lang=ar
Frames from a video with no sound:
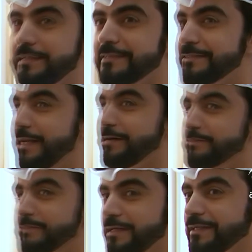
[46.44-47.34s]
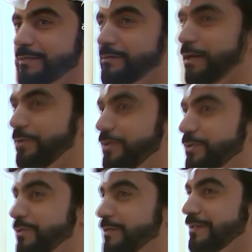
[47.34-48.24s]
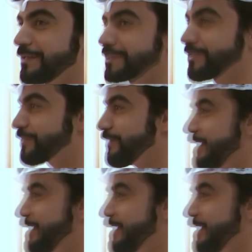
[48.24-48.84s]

وذلك لبحث أوجه التعاون